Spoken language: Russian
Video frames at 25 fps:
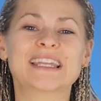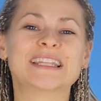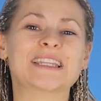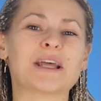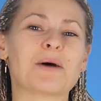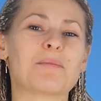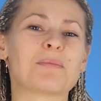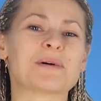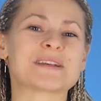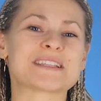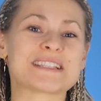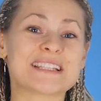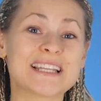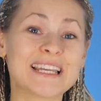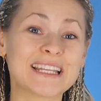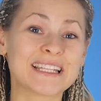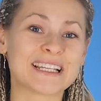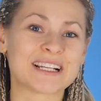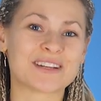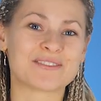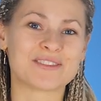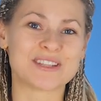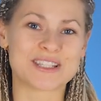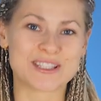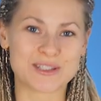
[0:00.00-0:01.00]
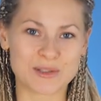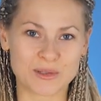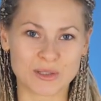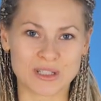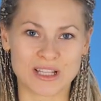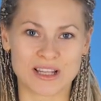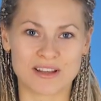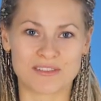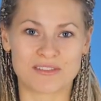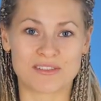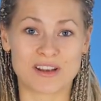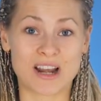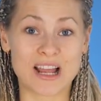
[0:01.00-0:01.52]
Напоследок
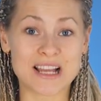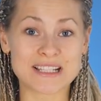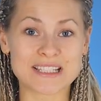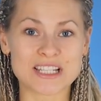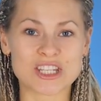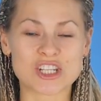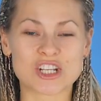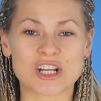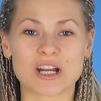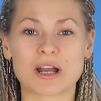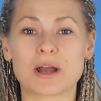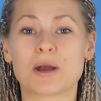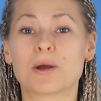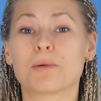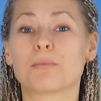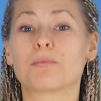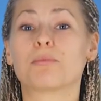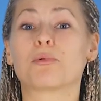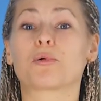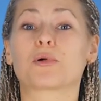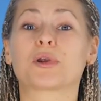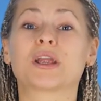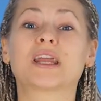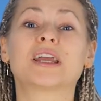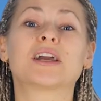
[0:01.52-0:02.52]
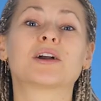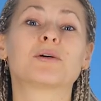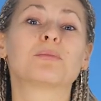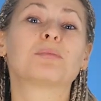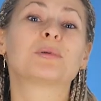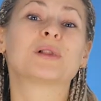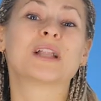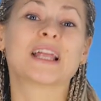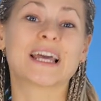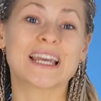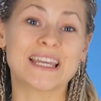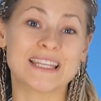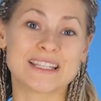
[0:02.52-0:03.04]
веселая фразочка bring a
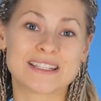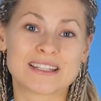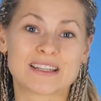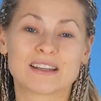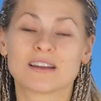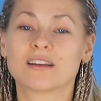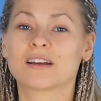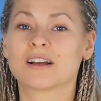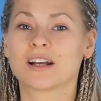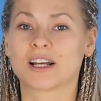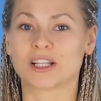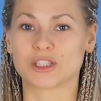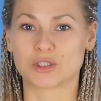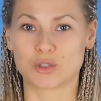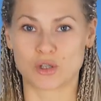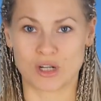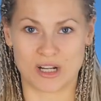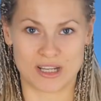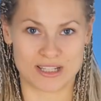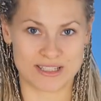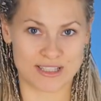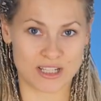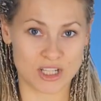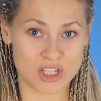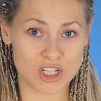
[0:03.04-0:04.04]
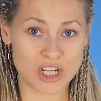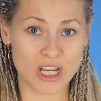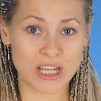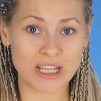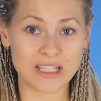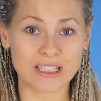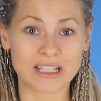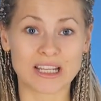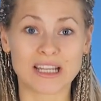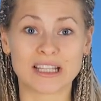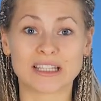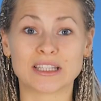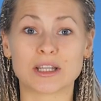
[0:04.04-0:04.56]
plate, которая
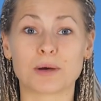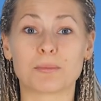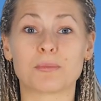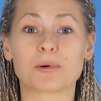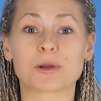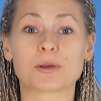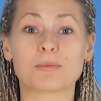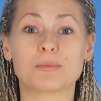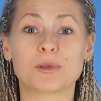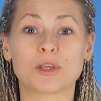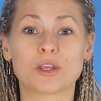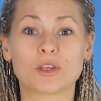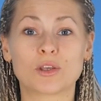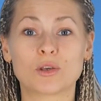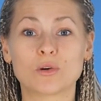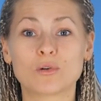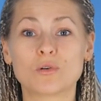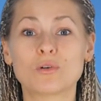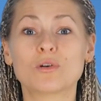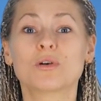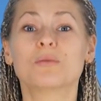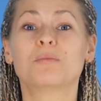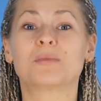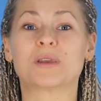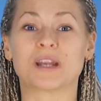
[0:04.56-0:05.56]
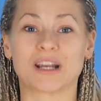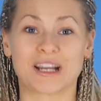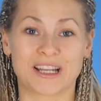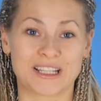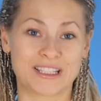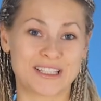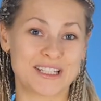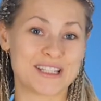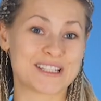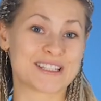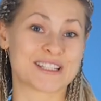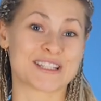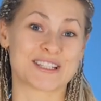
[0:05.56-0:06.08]
означает на барбекю
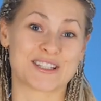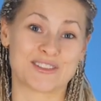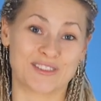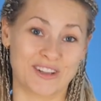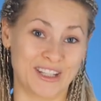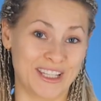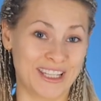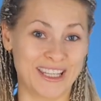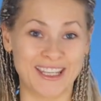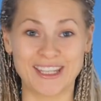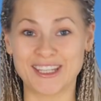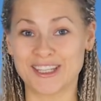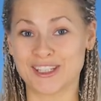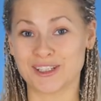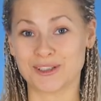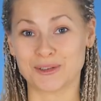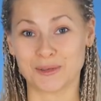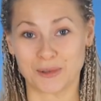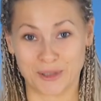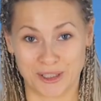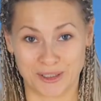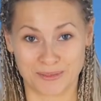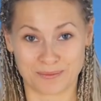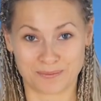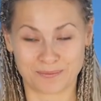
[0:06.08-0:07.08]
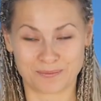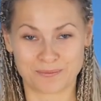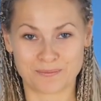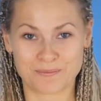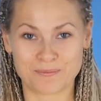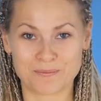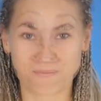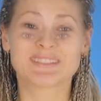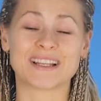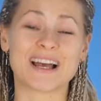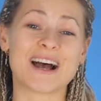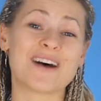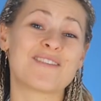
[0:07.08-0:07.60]
приходить со своей едой.
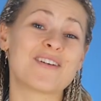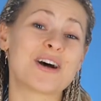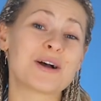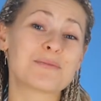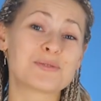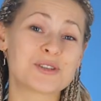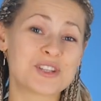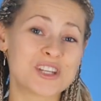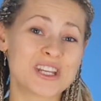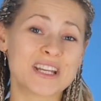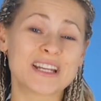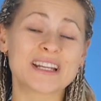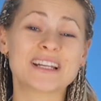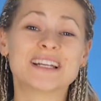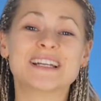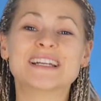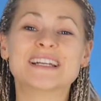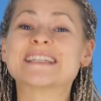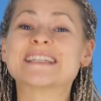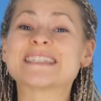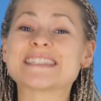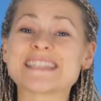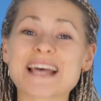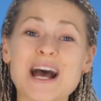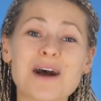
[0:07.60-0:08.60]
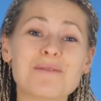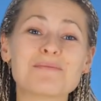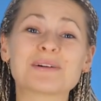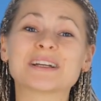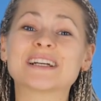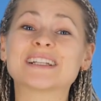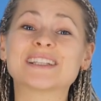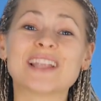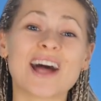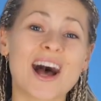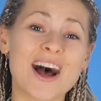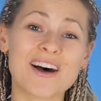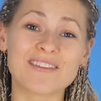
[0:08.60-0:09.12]
А вообще, самый
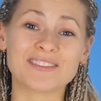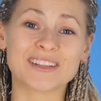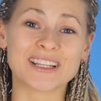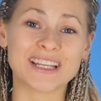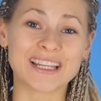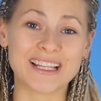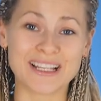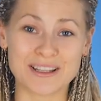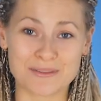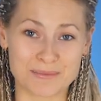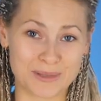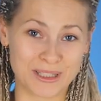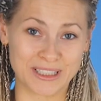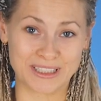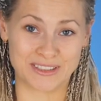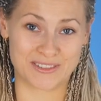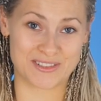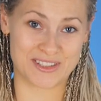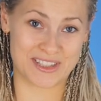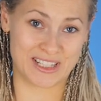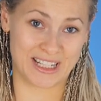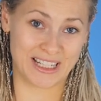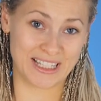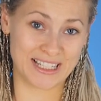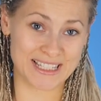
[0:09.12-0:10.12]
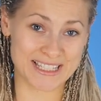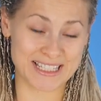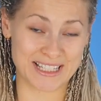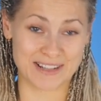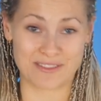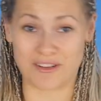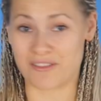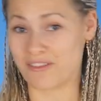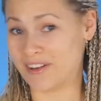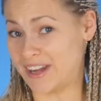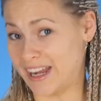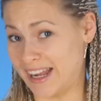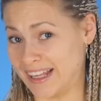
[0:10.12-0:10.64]
главный элемент
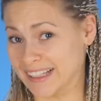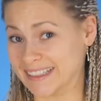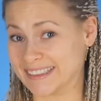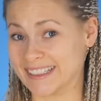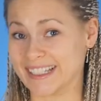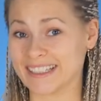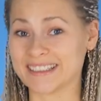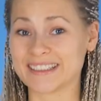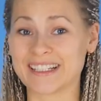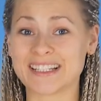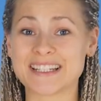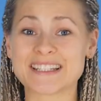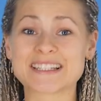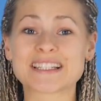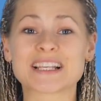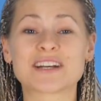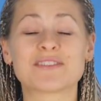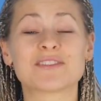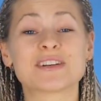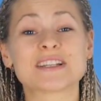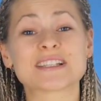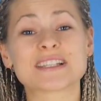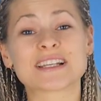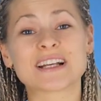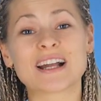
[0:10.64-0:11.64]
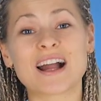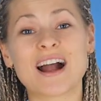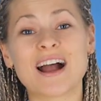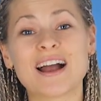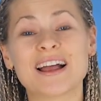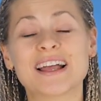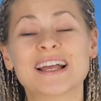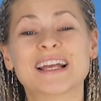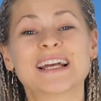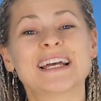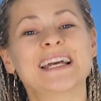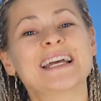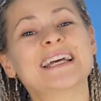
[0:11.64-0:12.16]
австралийского варианта английского языка –
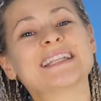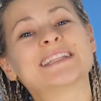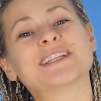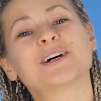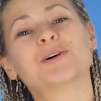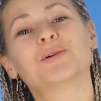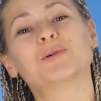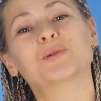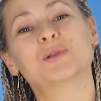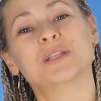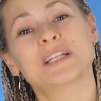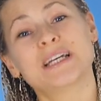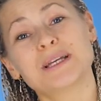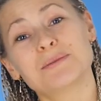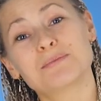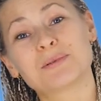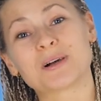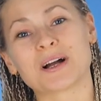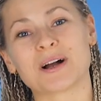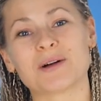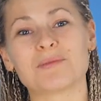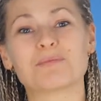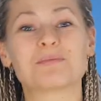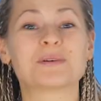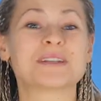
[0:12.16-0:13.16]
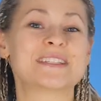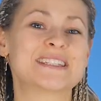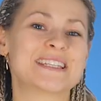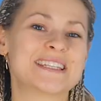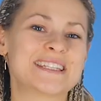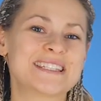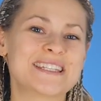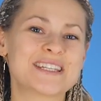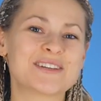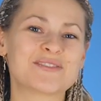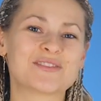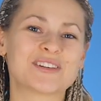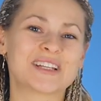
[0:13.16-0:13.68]
это улыбка,
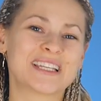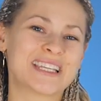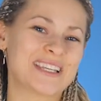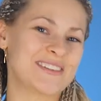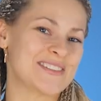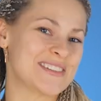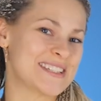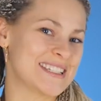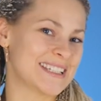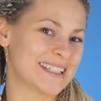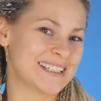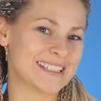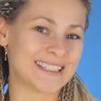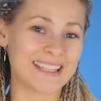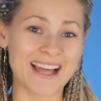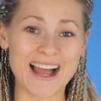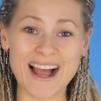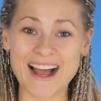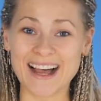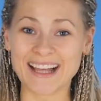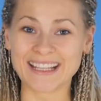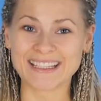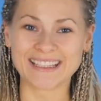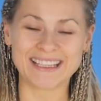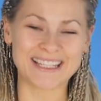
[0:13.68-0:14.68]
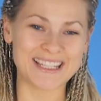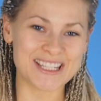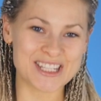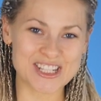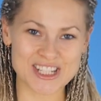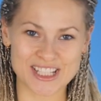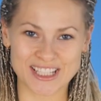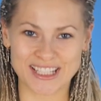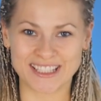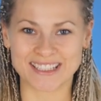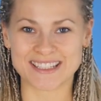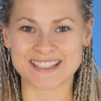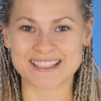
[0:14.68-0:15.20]
позитив и всегда
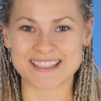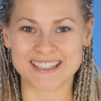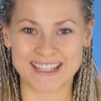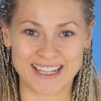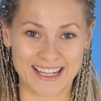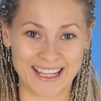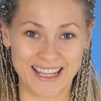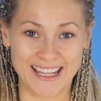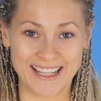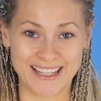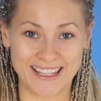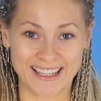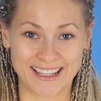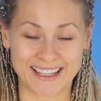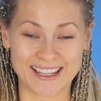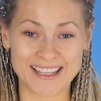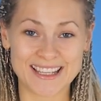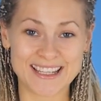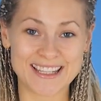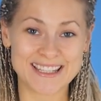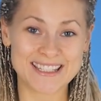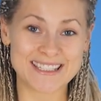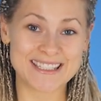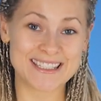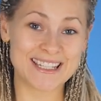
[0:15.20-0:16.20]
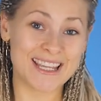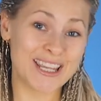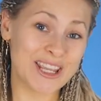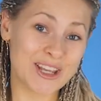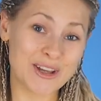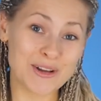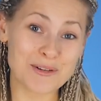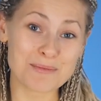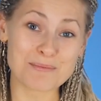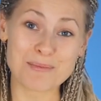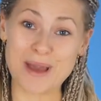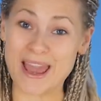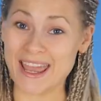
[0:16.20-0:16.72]
отличное настроение. See
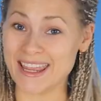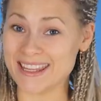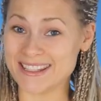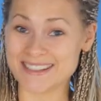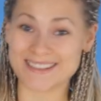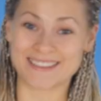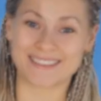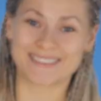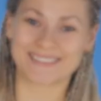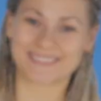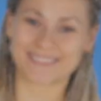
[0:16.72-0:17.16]
you, mate!